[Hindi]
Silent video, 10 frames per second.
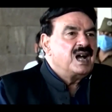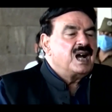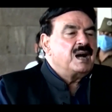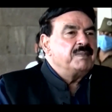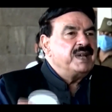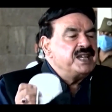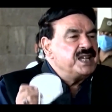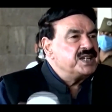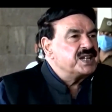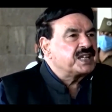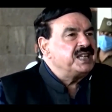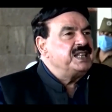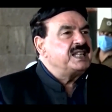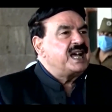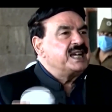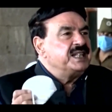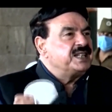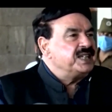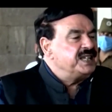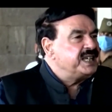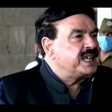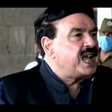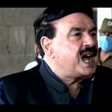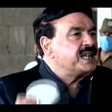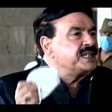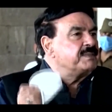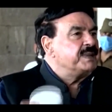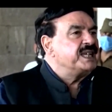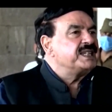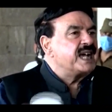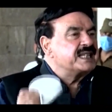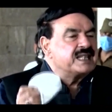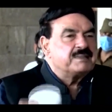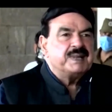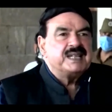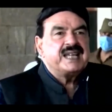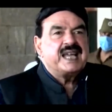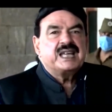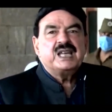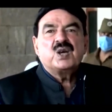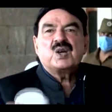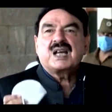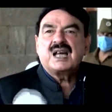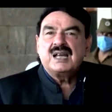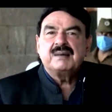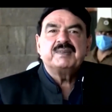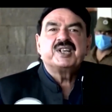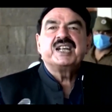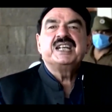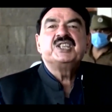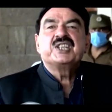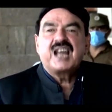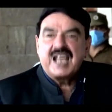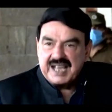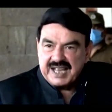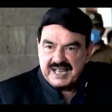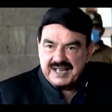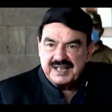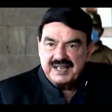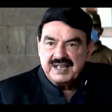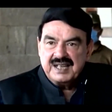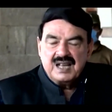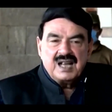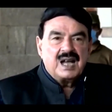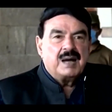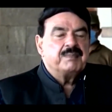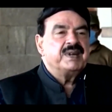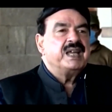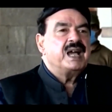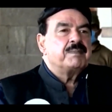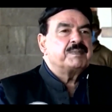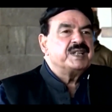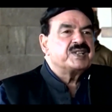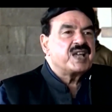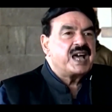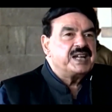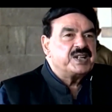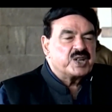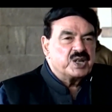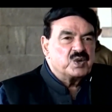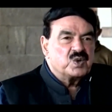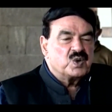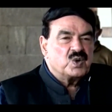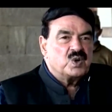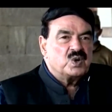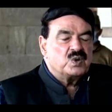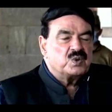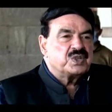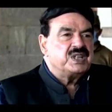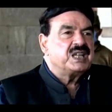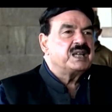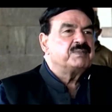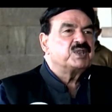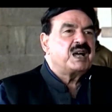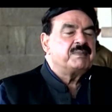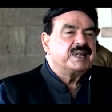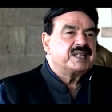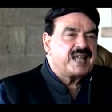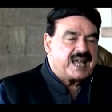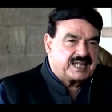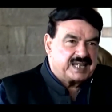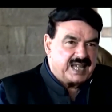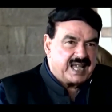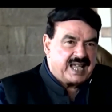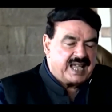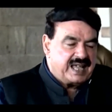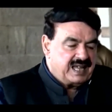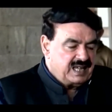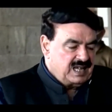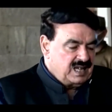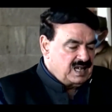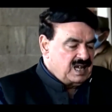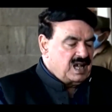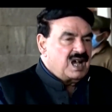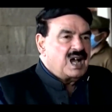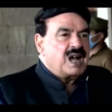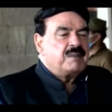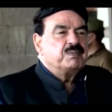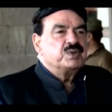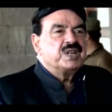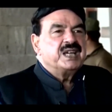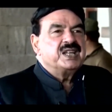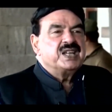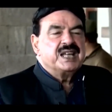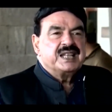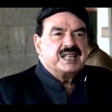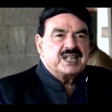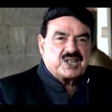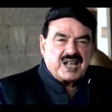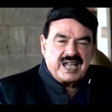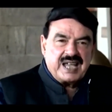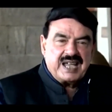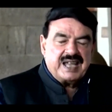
हमें ये यकीन दहानी थी कि आज हमें इजाज़त मिल जाएगी और कल हम ट्रेन चलाएँगे हमने अपनी सारी ट्रेनों को उसी के मुताबिक तैयार किया है अब मुझे ये अंदेशा है